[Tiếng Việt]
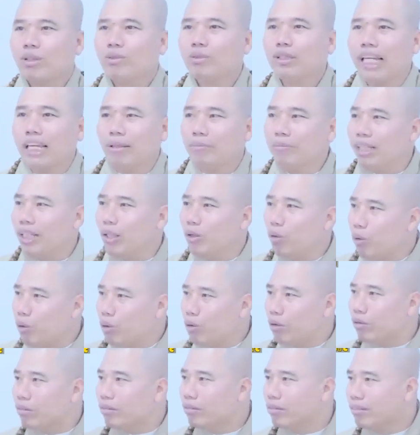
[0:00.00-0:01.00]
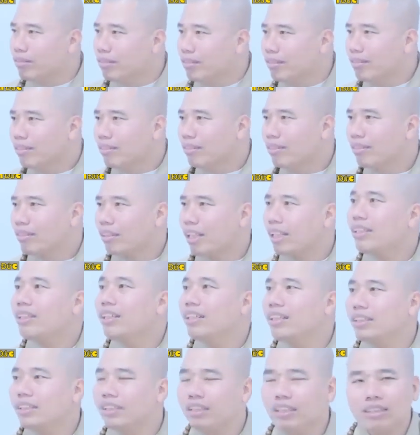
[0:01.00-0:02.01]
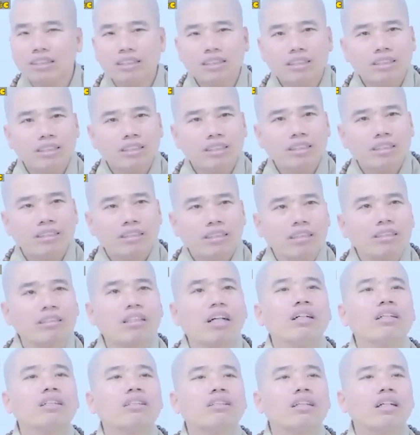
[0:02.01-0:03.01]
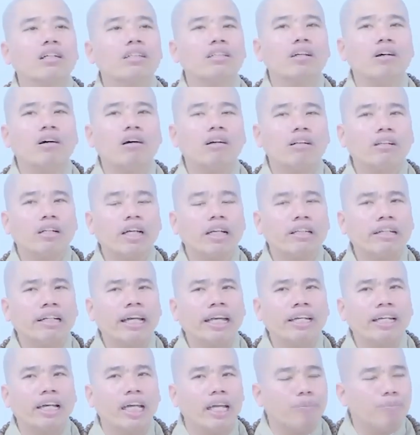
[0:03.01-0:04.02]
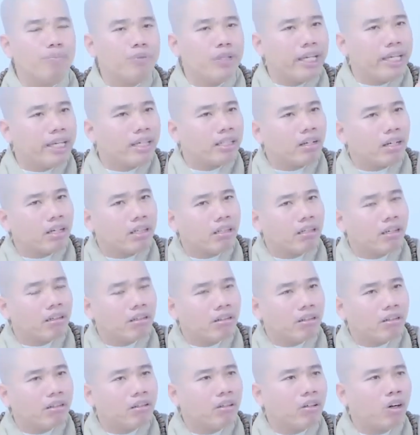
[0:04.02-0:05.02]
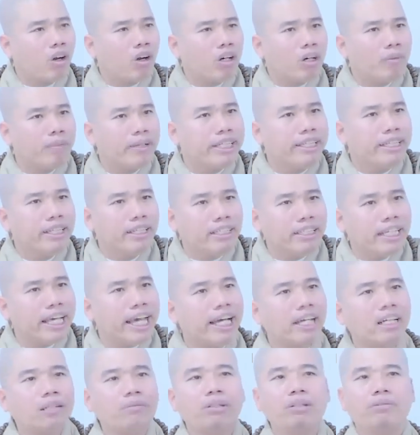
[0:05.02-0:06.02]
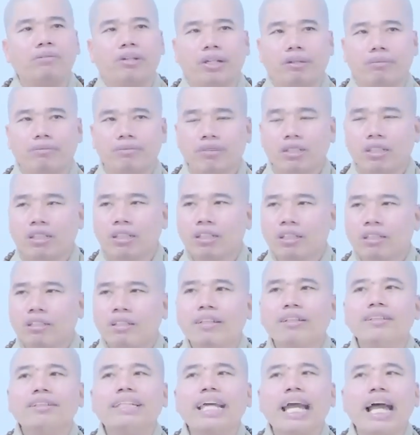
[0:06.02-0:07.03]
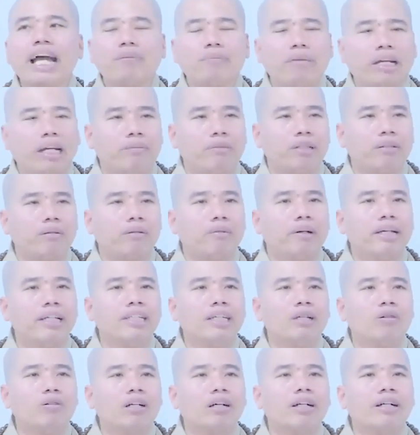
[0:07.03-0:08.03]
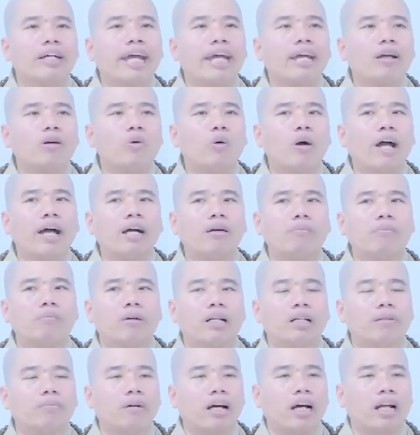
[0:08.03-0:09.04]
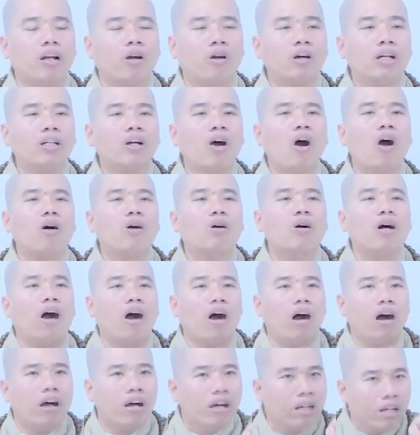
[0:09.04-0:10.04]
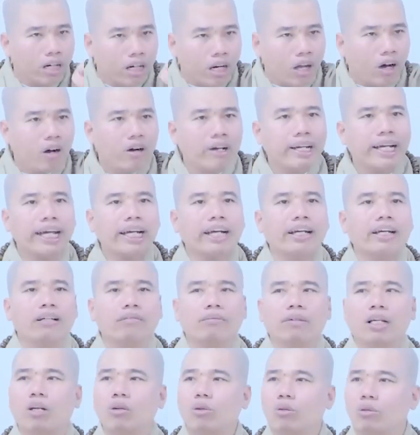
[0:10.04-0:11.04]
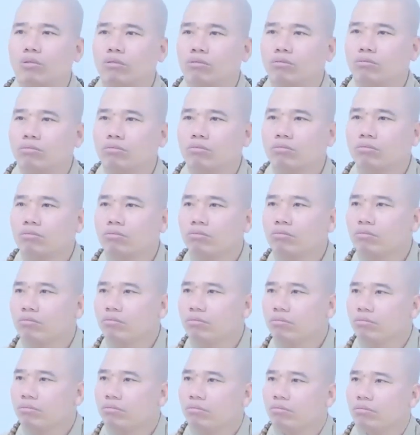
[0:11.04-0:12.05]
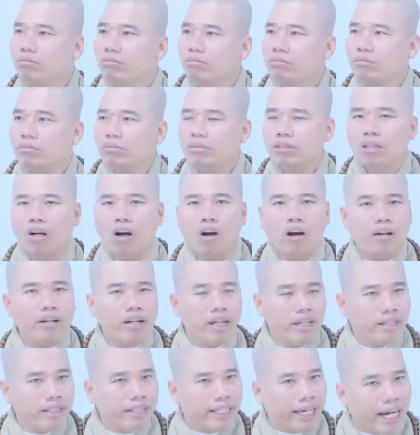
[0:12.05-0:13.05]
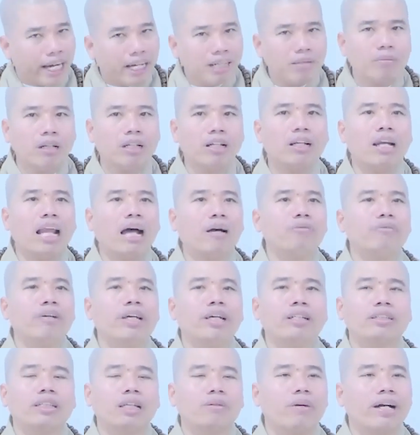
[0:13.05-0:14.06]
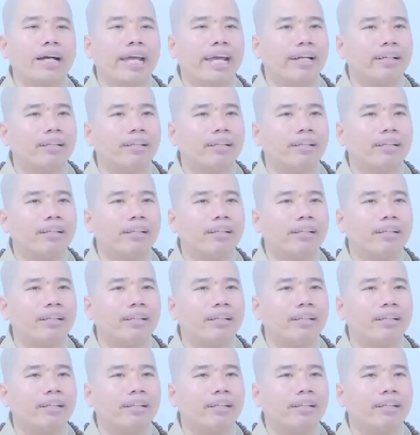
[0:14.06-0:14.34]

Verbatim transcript: tao chém mày luôn thấy chưa nên từ nơi đó cái cái nghiệp duyên nó nó nó nó, bị dính dáng đó quý vị như cha mẹ mình mà bị nhiều người ghét quá mình mà nói con của họ là họ ghét mình luôn họ định nhận mình làm việc gì mà